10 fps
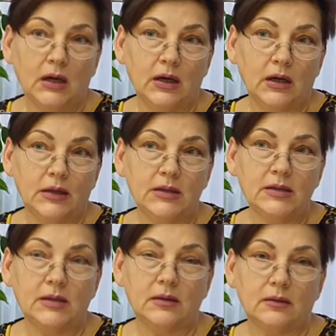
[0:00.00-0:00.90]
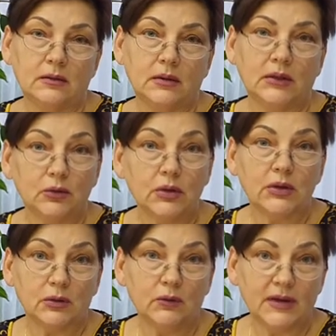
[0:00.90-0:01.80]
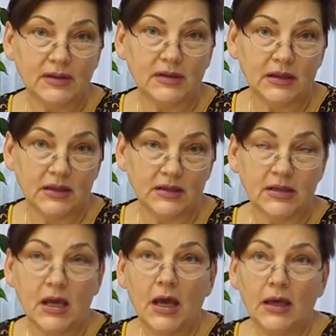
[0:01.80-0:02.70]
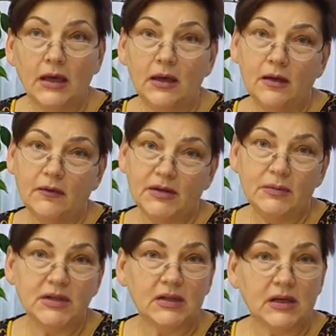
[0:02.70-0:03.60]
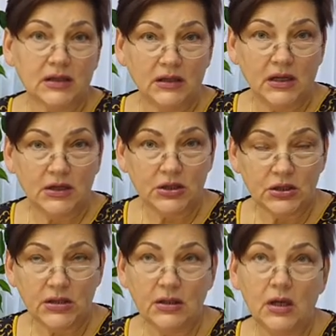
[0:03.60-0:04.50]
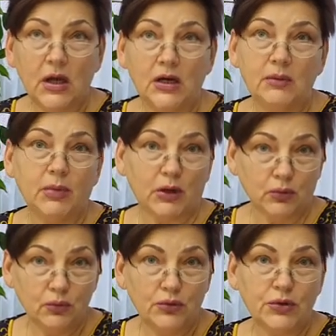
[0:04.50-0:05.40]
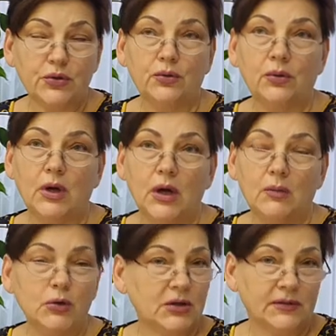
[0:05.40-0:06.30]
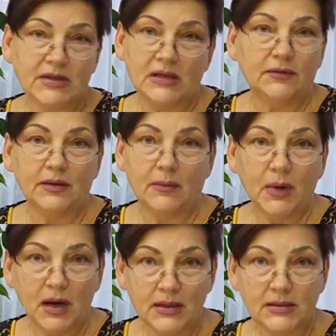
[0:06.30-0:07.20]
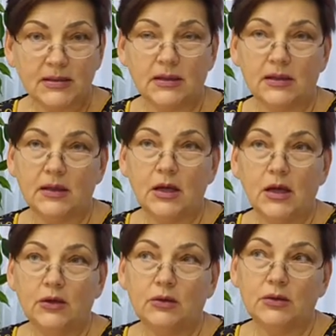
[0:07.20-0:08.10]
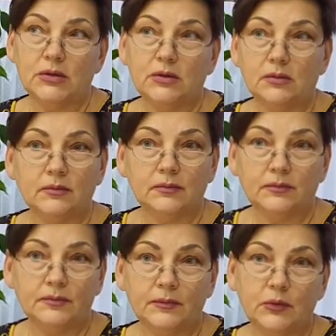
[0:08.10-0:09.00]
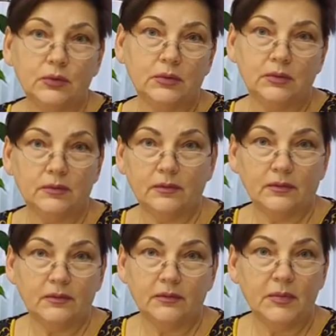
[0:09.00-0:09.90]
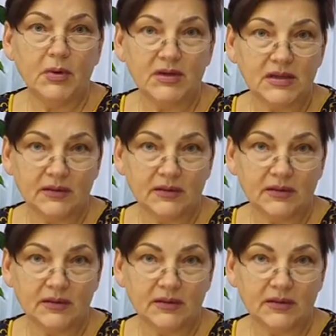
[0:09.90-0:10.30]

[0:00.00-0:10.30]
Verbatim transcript: лист, э, который у вас есть. И возьмите карандаши, либо ручку, можно взять фломастеры, то есть эм, тут э, выбор за